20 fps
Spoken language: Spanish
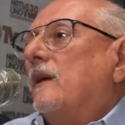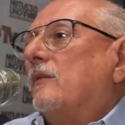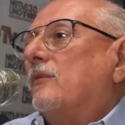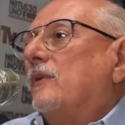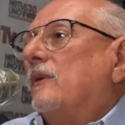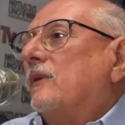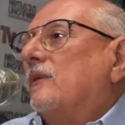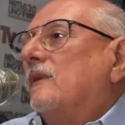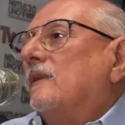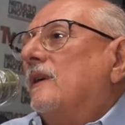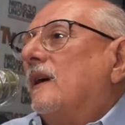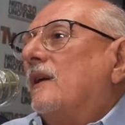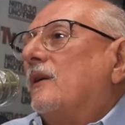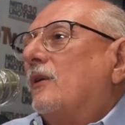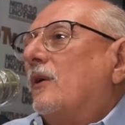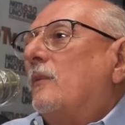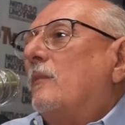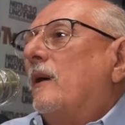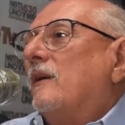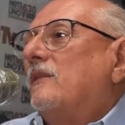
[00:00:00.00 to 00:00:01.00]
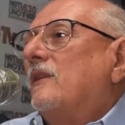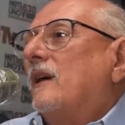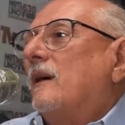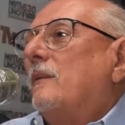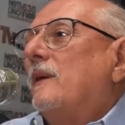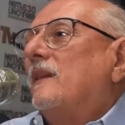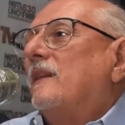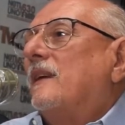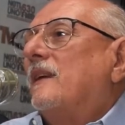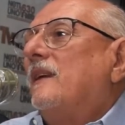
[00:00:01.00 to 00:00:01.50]
Fue un error,
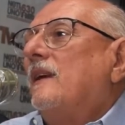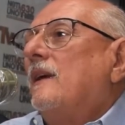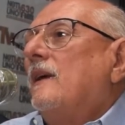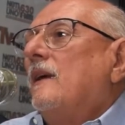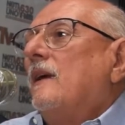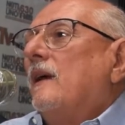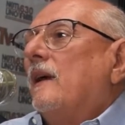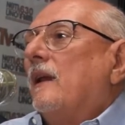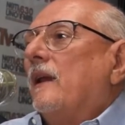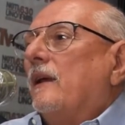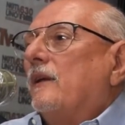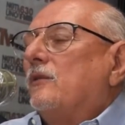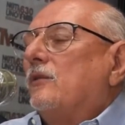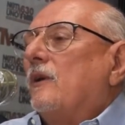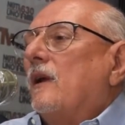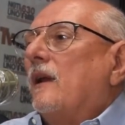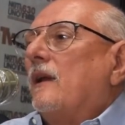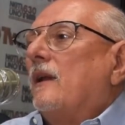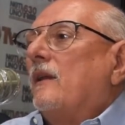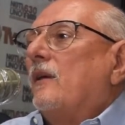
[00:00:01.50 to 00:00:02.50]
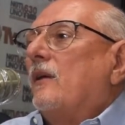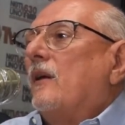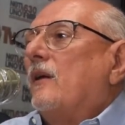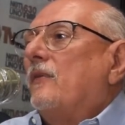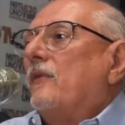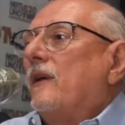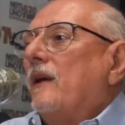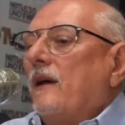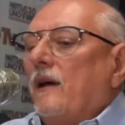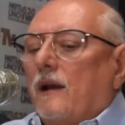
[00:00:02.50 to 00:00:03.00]
básicamente le hizo una
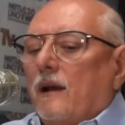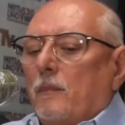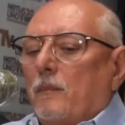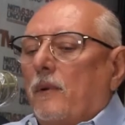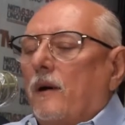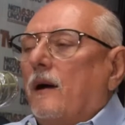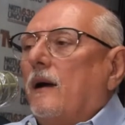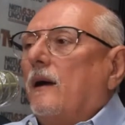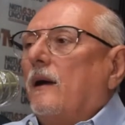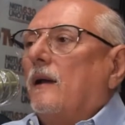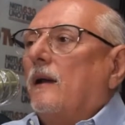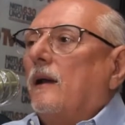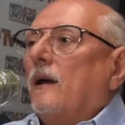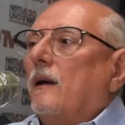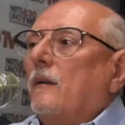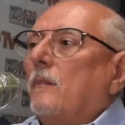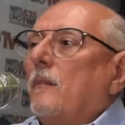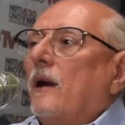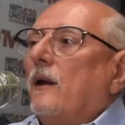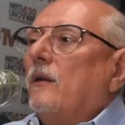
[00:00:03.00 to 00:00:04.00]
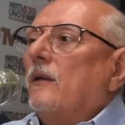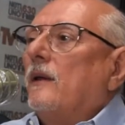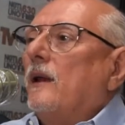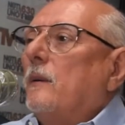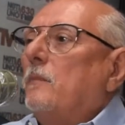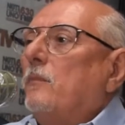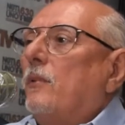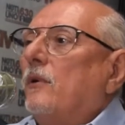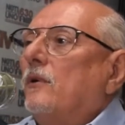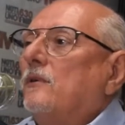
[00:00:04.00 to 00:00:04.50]
radiografía a la, a la mano de la
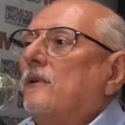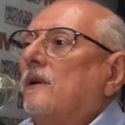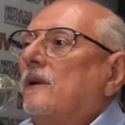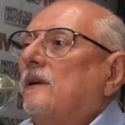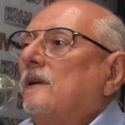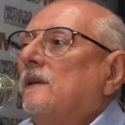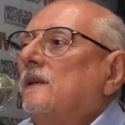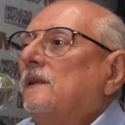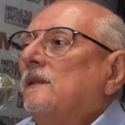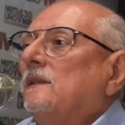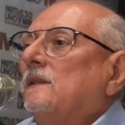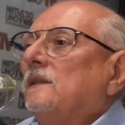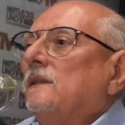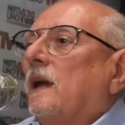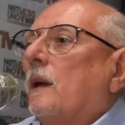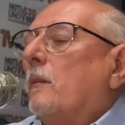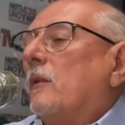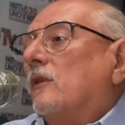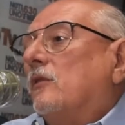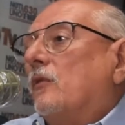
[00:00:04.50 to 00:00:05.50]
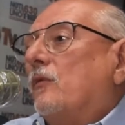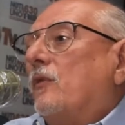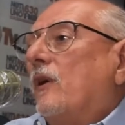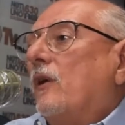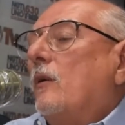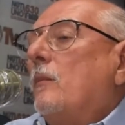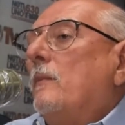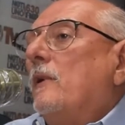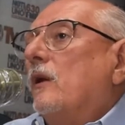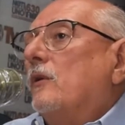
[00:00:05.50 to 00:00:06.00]
esposa. Eso fue en
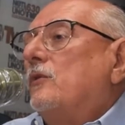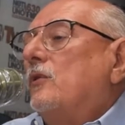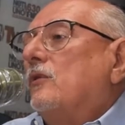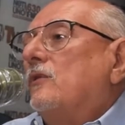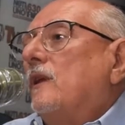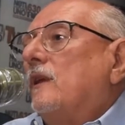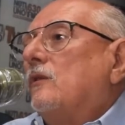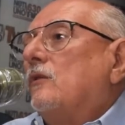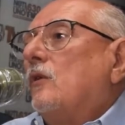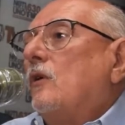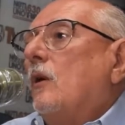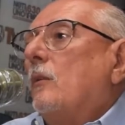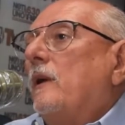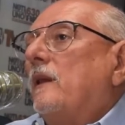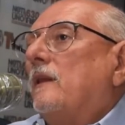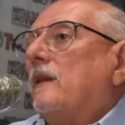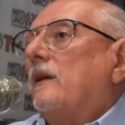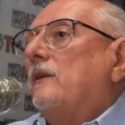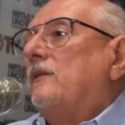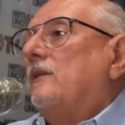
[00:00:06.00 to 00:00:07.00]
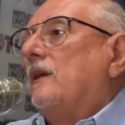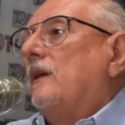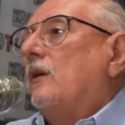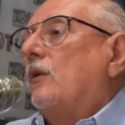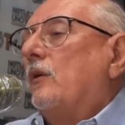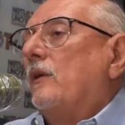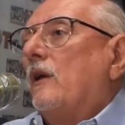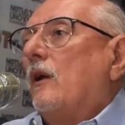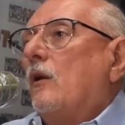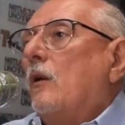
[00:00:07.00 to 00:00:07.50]
los
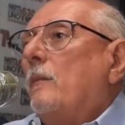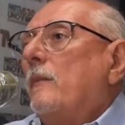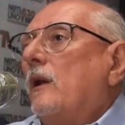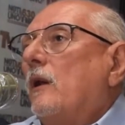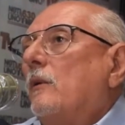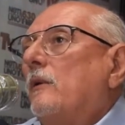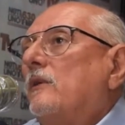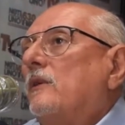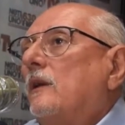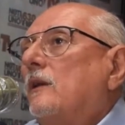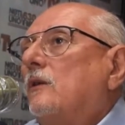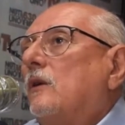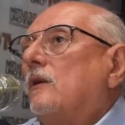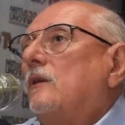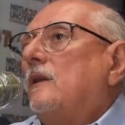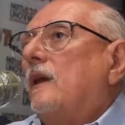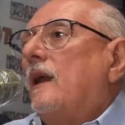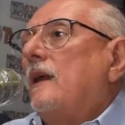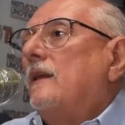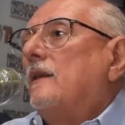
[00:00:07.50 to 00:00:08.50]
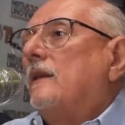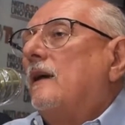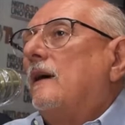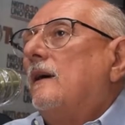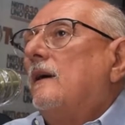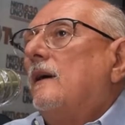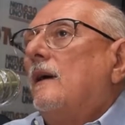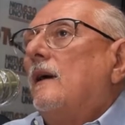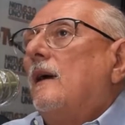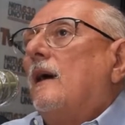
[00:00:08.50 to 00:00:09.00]
1895. Ya en los 1930
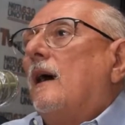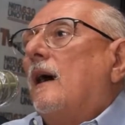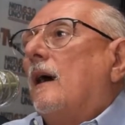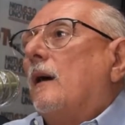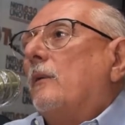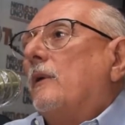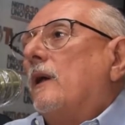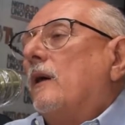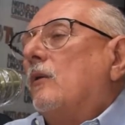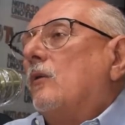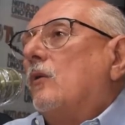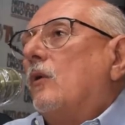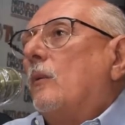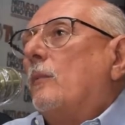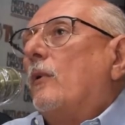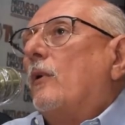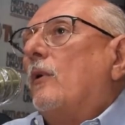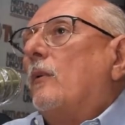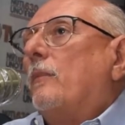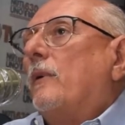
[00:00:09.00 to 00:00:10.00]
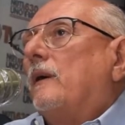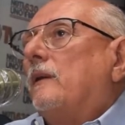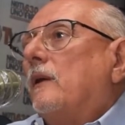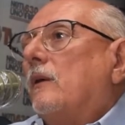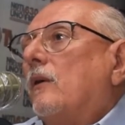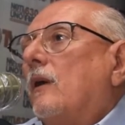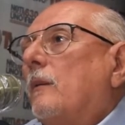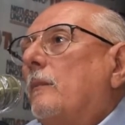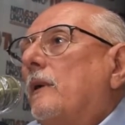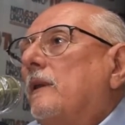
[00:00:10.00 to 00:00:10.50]
había un grupo
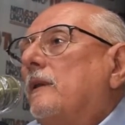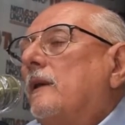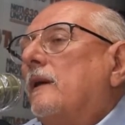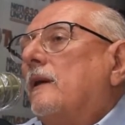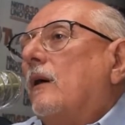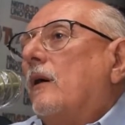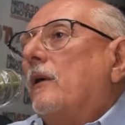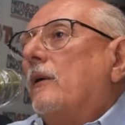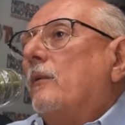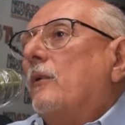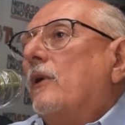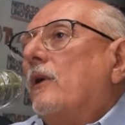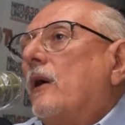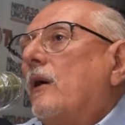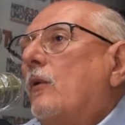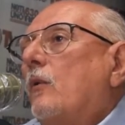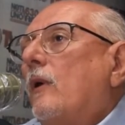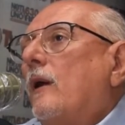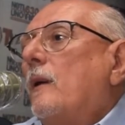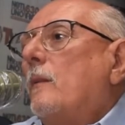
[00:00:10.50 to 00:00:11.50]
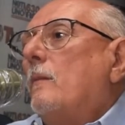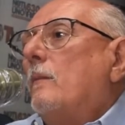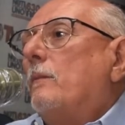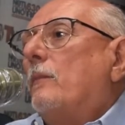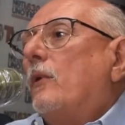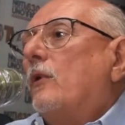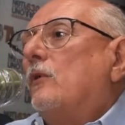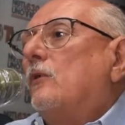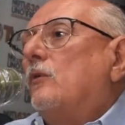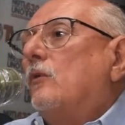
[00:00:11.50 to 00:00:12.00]
particularmente, hoy vi una escuela en
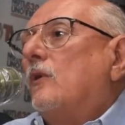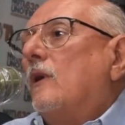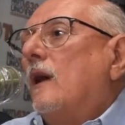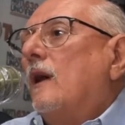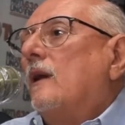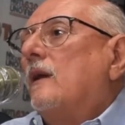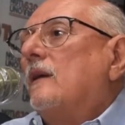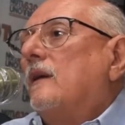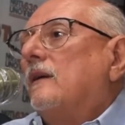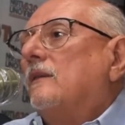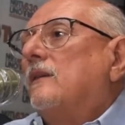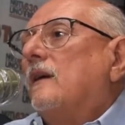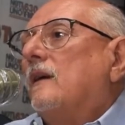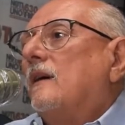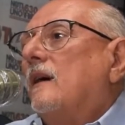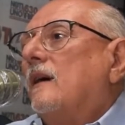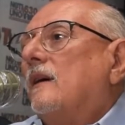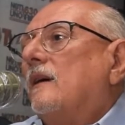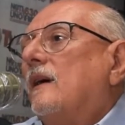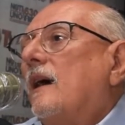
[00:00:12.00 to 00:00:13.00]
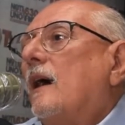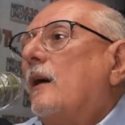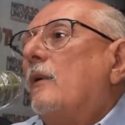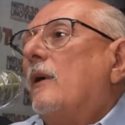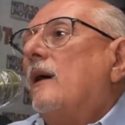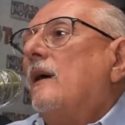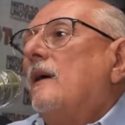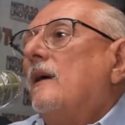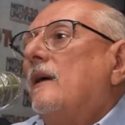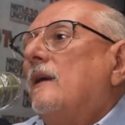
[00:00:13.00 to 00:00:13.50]
Portugal que se
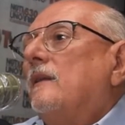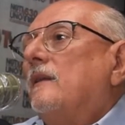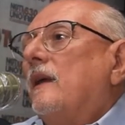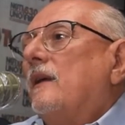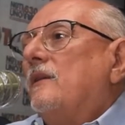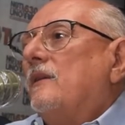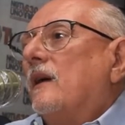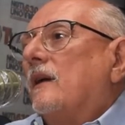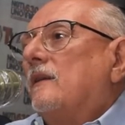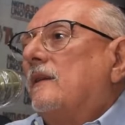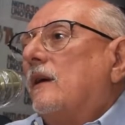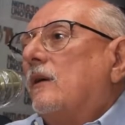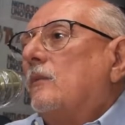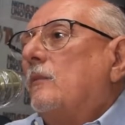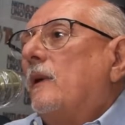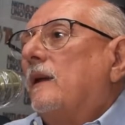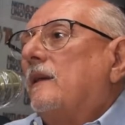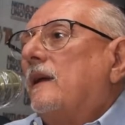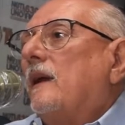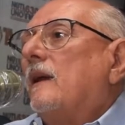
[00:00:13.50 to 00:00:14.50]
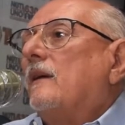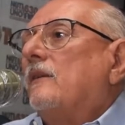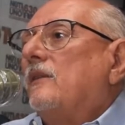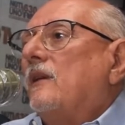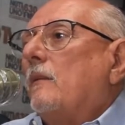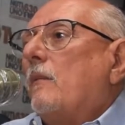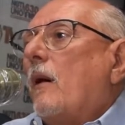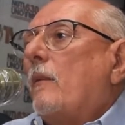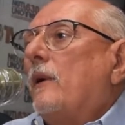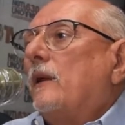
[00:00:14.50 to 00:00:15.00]
encargaba de inyectar un material que se
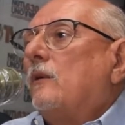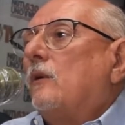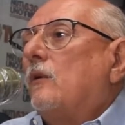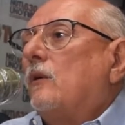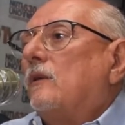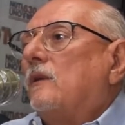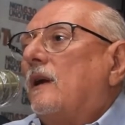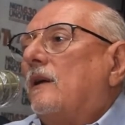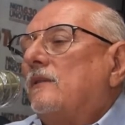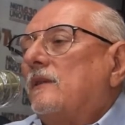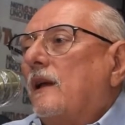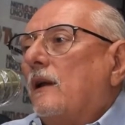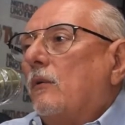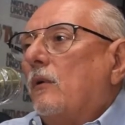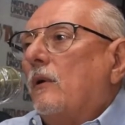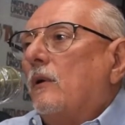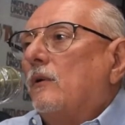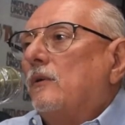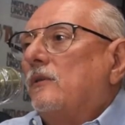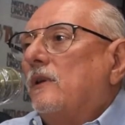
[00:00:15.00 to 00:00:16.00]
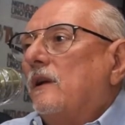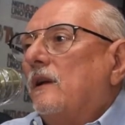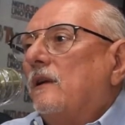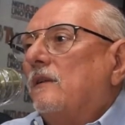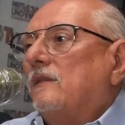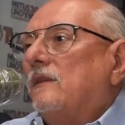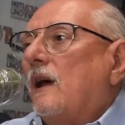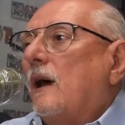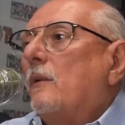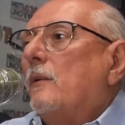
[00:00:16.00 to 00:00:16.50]
llamaba torotras, que luego se le
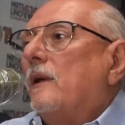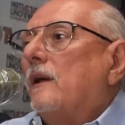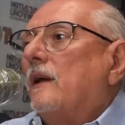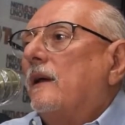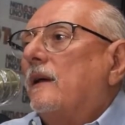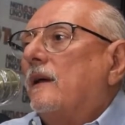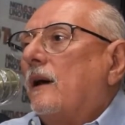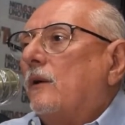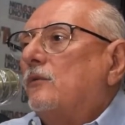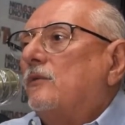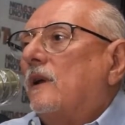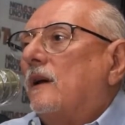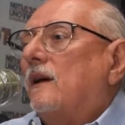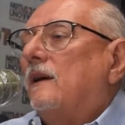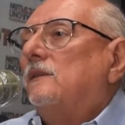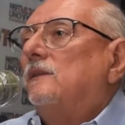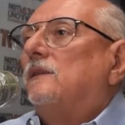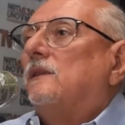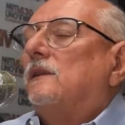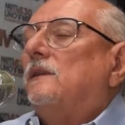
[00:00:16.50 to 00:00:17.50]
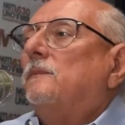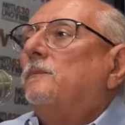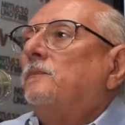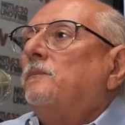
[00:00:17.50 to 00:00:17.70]
sabe que causa cáncer.